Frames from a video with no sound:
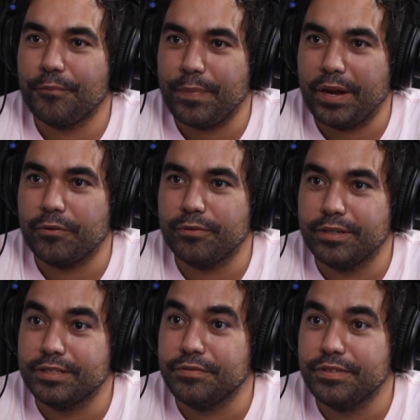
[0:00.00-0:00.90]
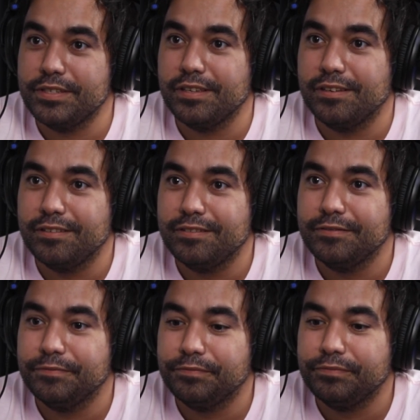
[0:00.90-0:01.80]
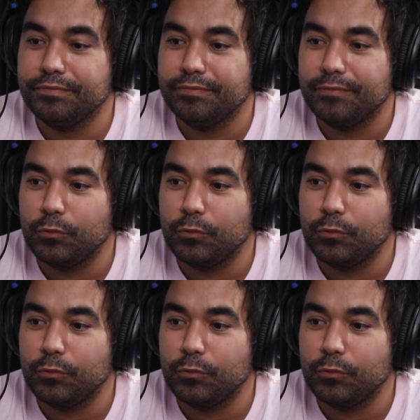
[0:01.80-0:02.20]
pero es difícil. Sí.